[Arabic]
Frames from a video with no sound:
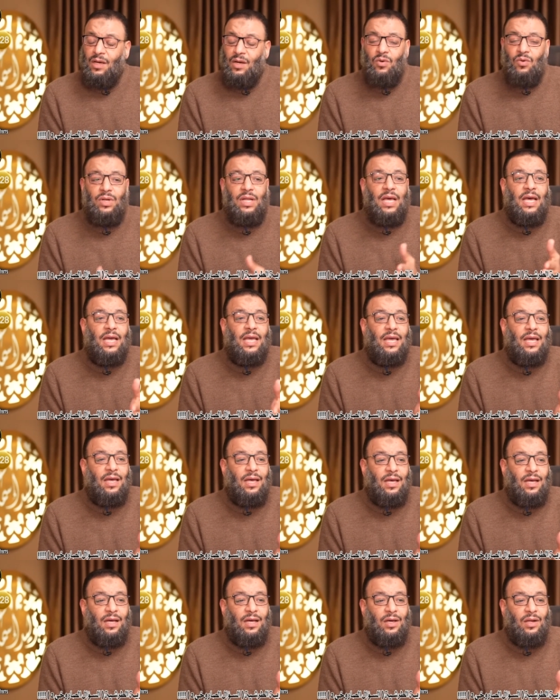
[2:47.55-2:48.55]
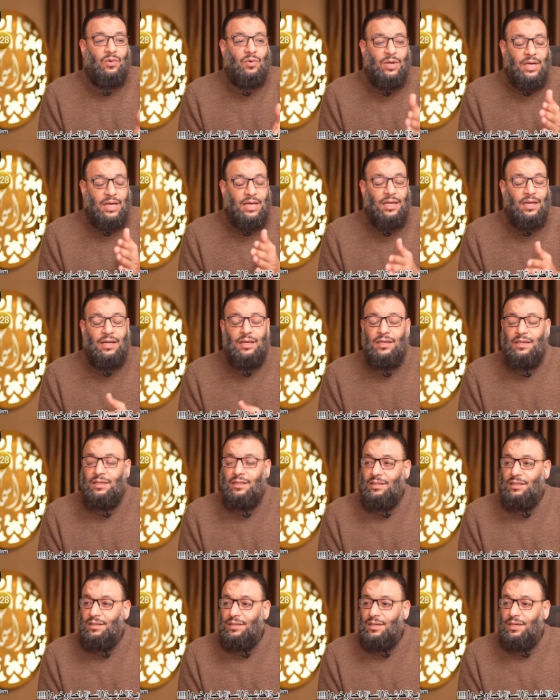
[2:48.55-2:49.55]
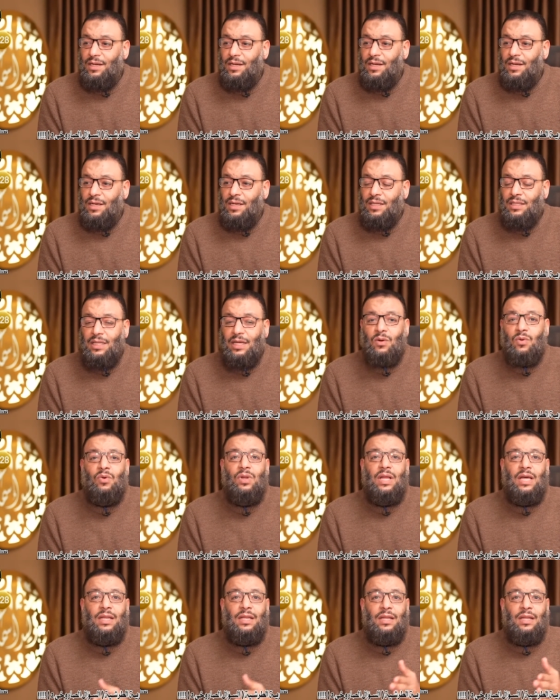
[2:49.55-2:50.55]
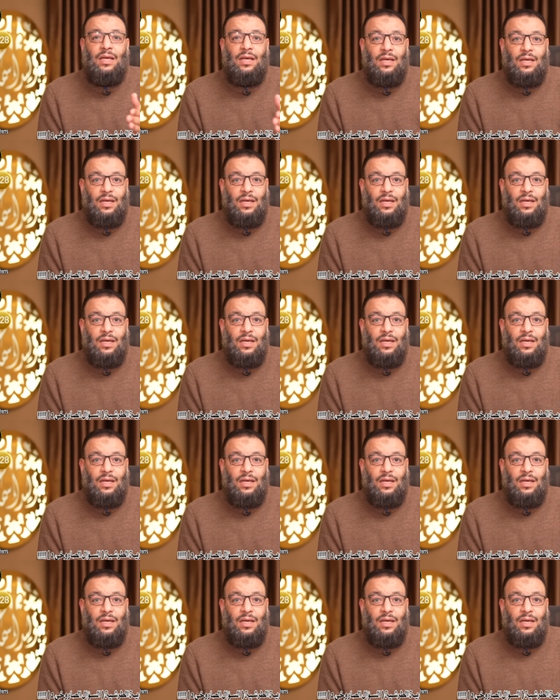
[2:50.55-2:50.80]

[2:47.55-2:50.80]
هناك روايه تقول ان